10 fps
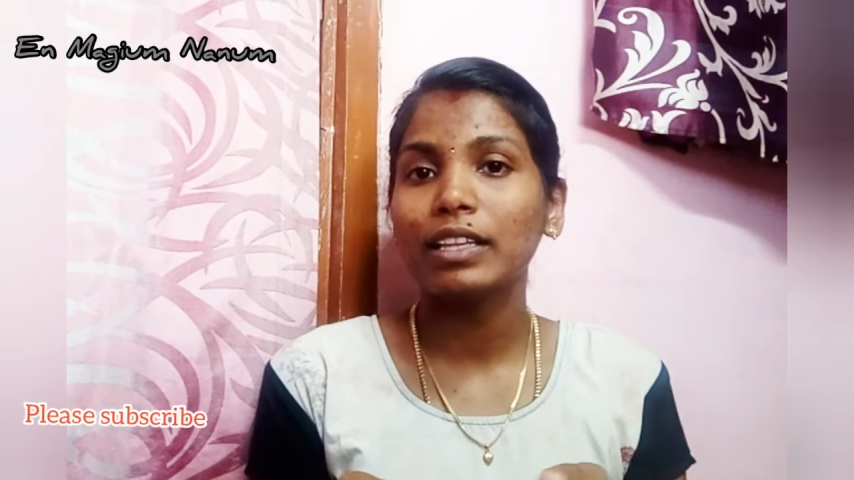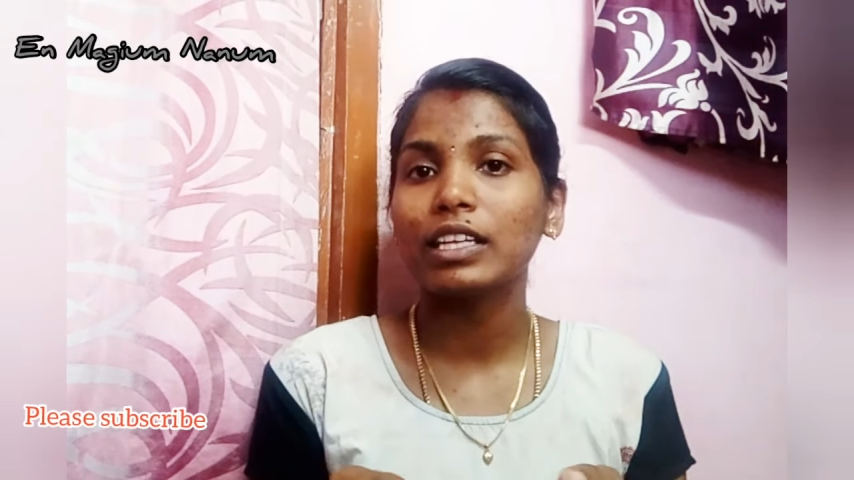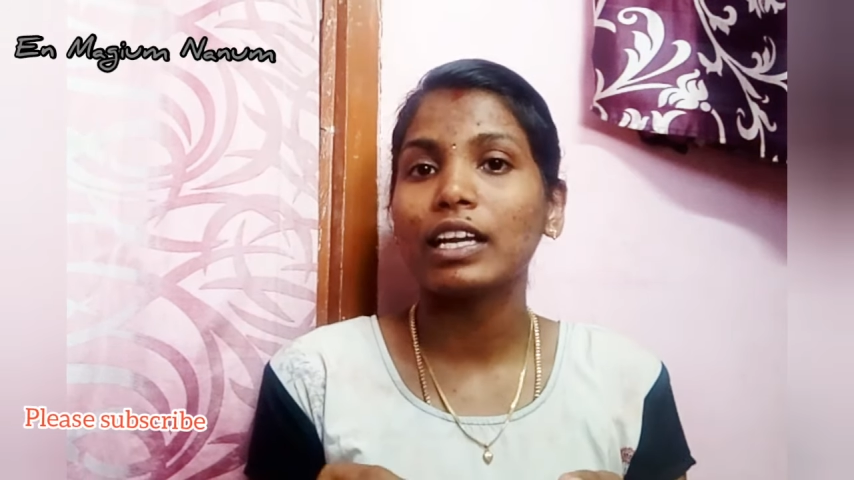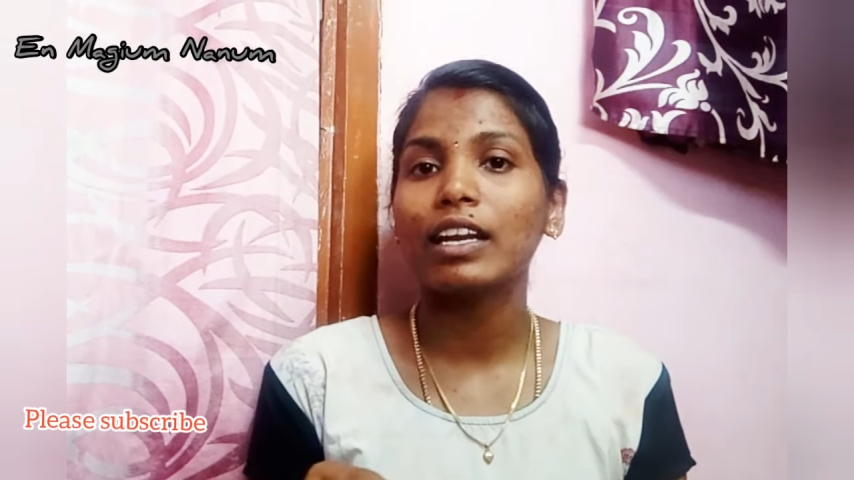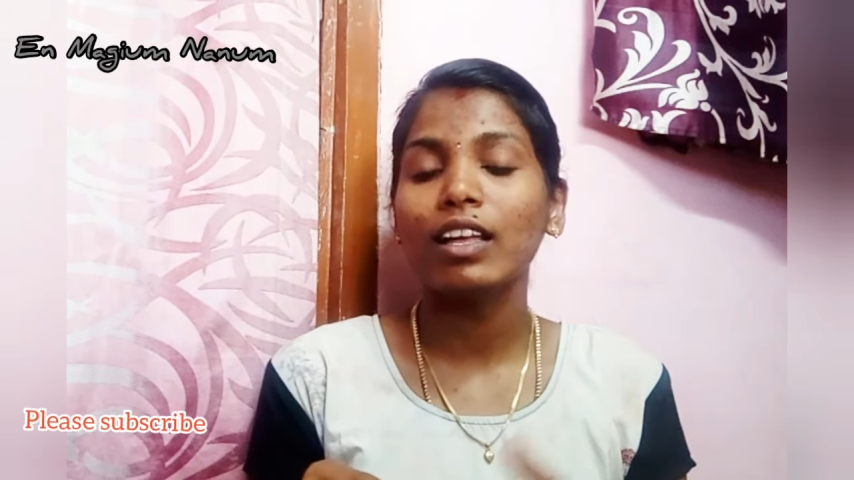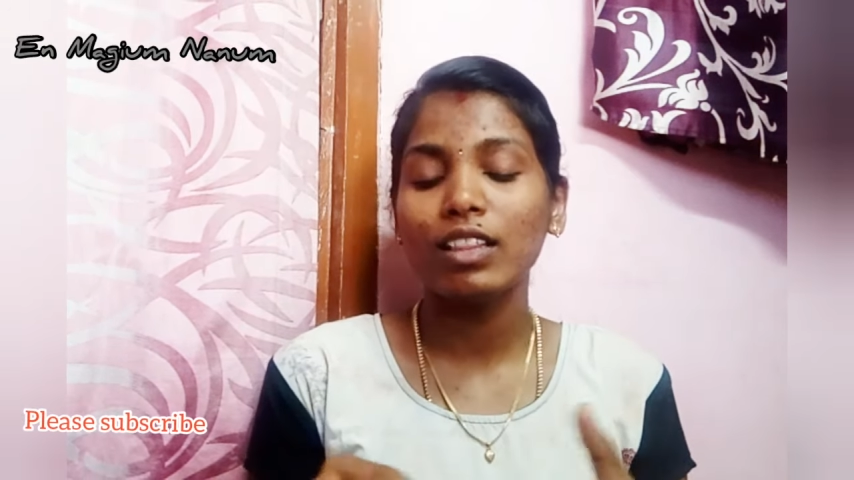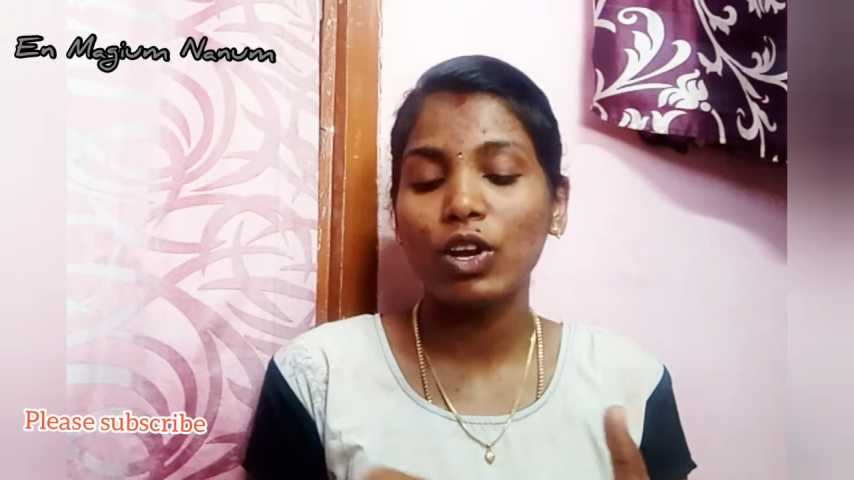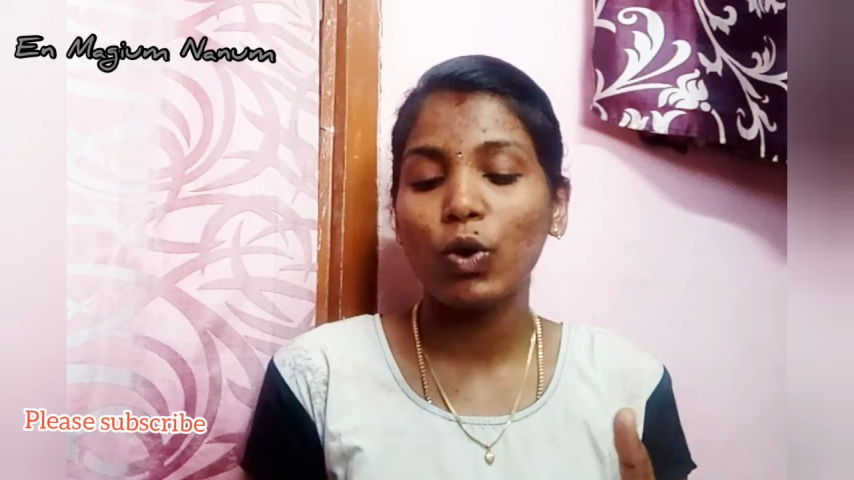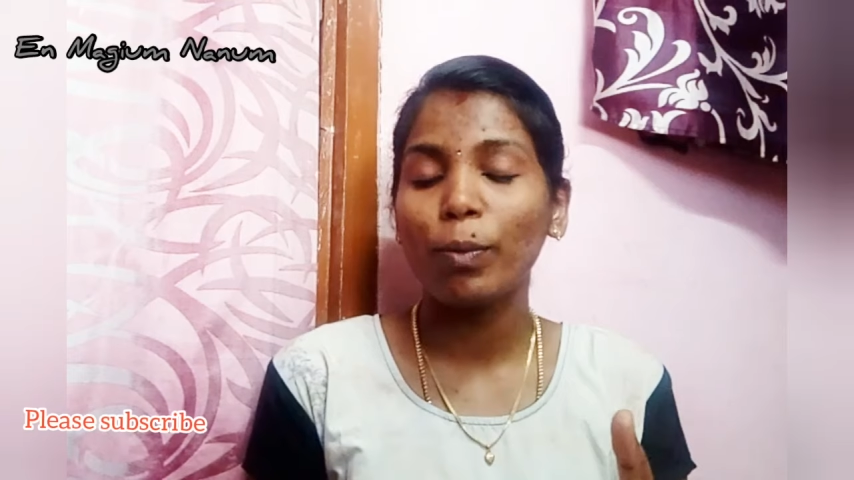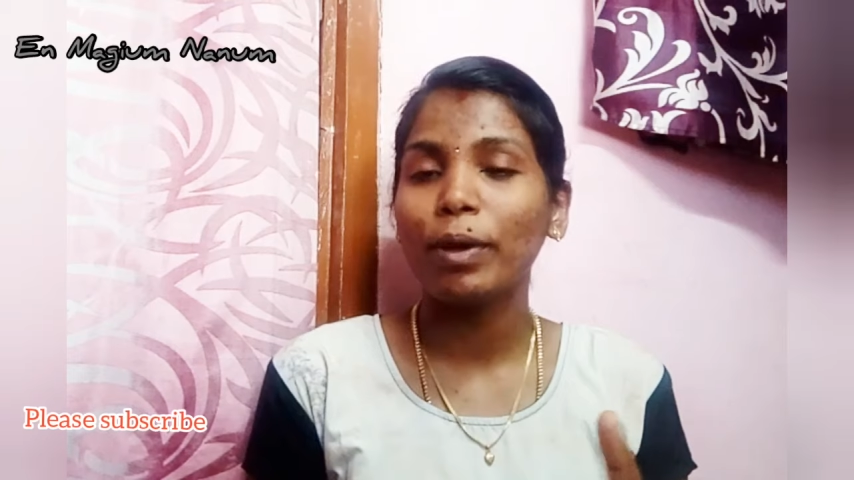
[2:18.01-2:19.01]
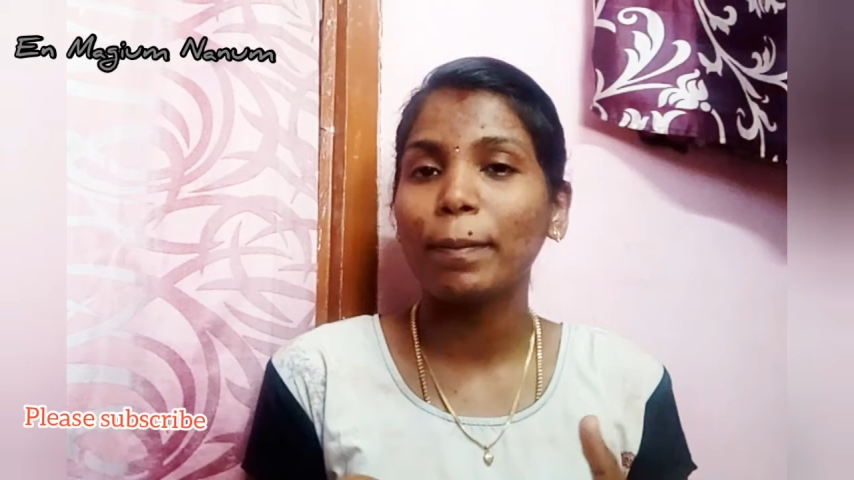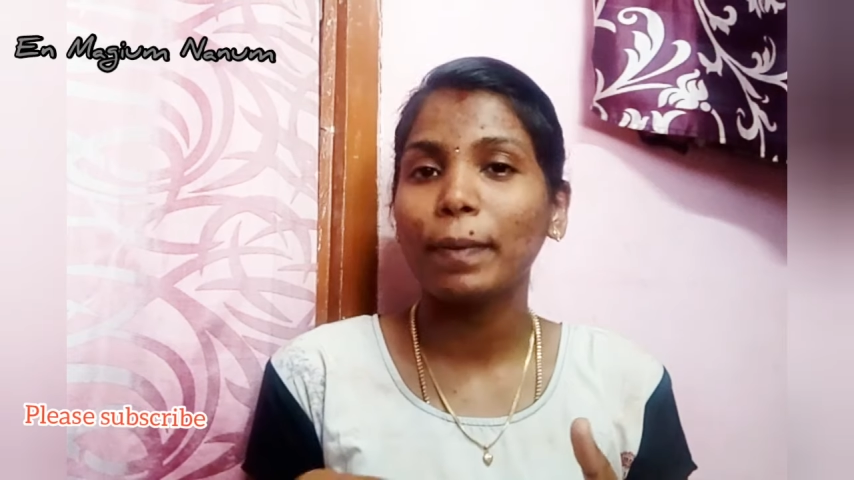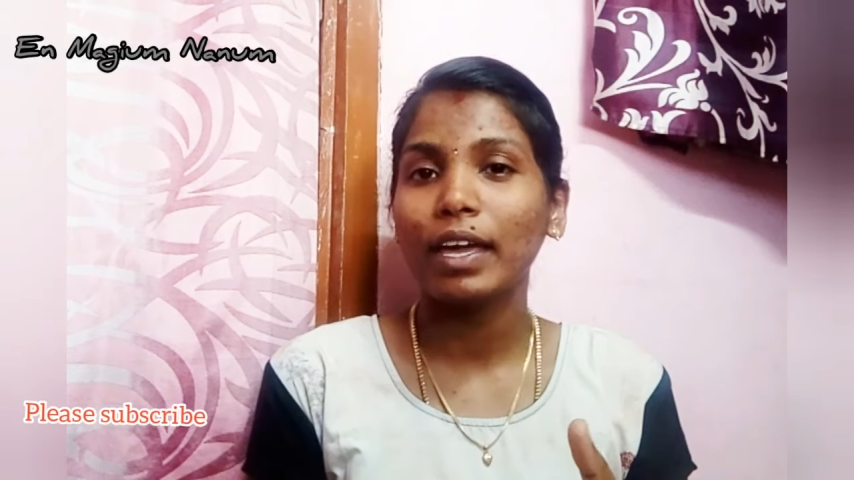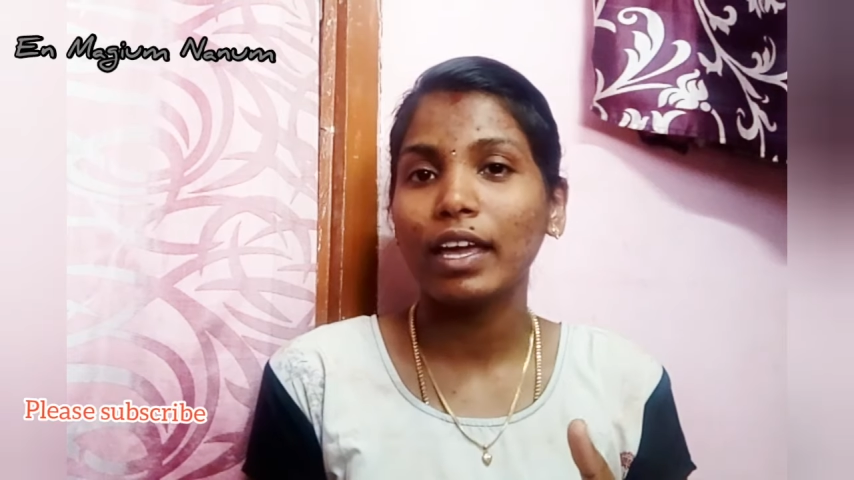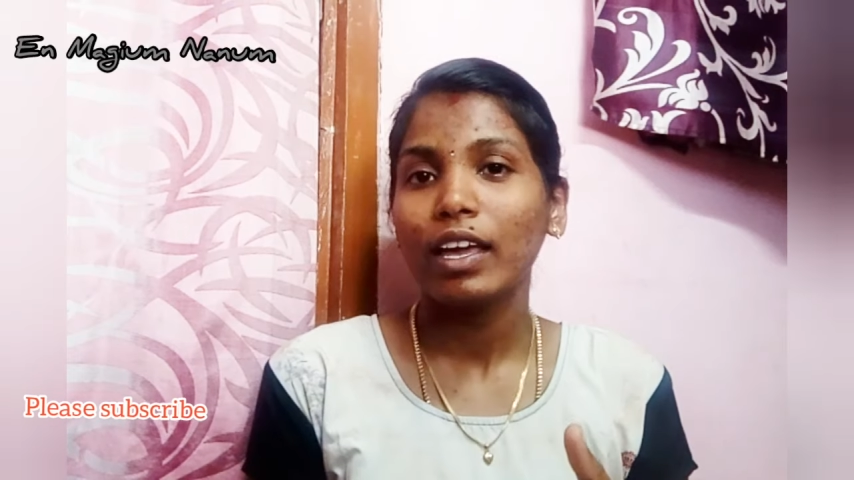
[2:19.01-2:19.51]
பார்த்திங்கன்னா இந்த லோ
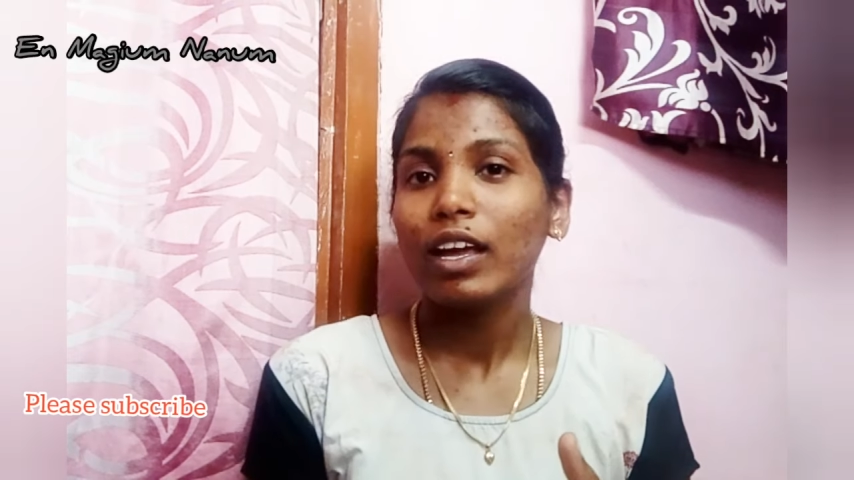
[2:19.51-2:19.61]
பிபி